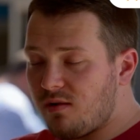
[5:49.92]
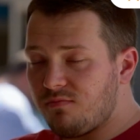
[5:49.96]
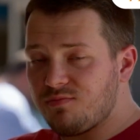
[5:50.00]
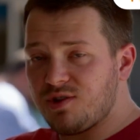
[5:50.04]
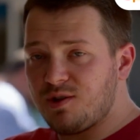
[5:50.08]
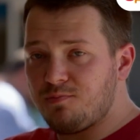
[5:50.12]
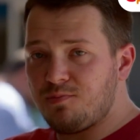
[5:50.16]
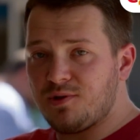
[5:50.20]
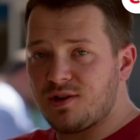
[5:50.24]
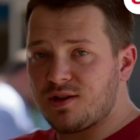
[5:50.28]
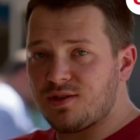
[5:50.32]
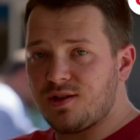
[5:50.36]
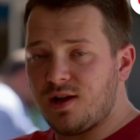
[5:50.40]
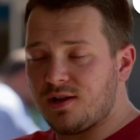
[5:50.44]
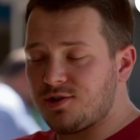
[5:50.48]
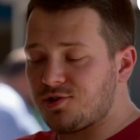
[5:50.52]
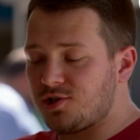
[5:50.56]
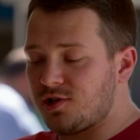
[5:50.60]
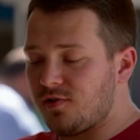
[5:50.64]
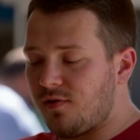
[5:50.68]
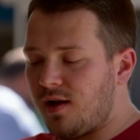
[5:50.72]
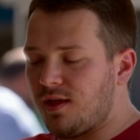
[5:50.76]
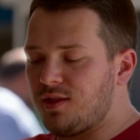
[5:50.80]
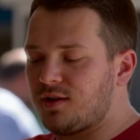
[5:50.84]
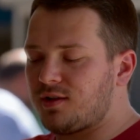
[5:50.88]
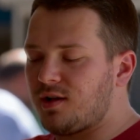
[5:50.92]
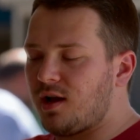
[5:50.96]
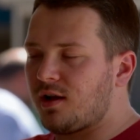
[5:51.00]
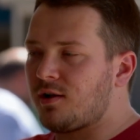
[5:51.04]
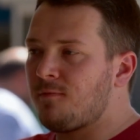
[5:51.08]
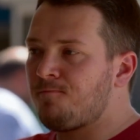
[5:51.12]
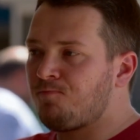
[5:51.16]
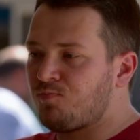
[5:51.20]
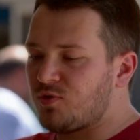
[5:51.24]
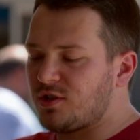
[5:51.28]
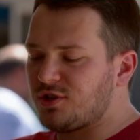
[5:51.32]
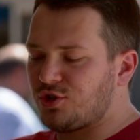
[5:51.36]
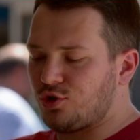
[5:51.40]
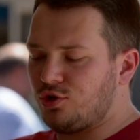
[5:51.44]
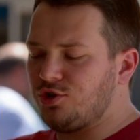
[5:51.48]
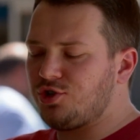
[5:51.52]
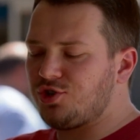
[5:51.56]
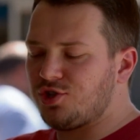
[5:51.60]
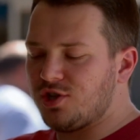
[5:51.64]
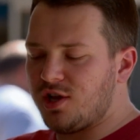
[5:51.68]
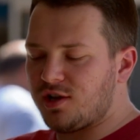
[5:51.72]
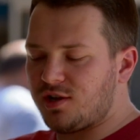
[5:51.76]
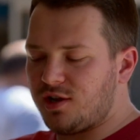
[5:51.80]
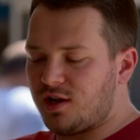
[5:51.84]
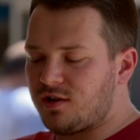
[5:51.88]
не передать слова. Она как
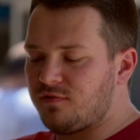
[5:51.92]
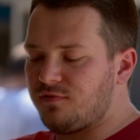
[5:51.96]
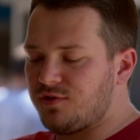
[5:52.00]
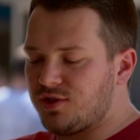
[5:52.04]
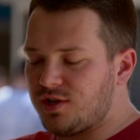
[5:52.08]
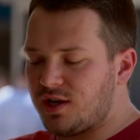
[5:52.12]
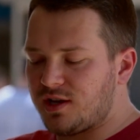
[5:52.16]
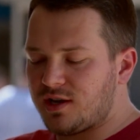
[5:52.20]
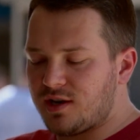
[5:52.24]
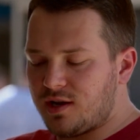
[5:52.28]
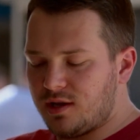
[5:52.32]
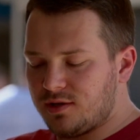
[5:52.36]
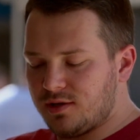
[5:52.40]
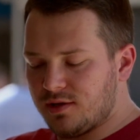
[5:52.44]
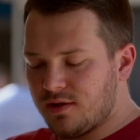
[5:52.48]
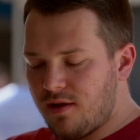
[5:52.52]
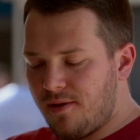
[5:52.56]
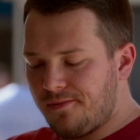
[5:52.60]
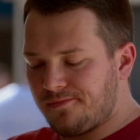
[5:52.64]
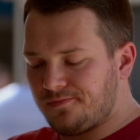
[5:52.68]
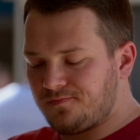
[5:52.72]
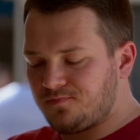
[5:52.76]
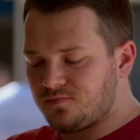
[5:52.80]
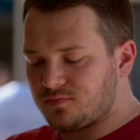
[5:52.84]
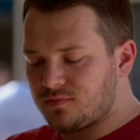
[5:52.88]
сочная, как виноградина.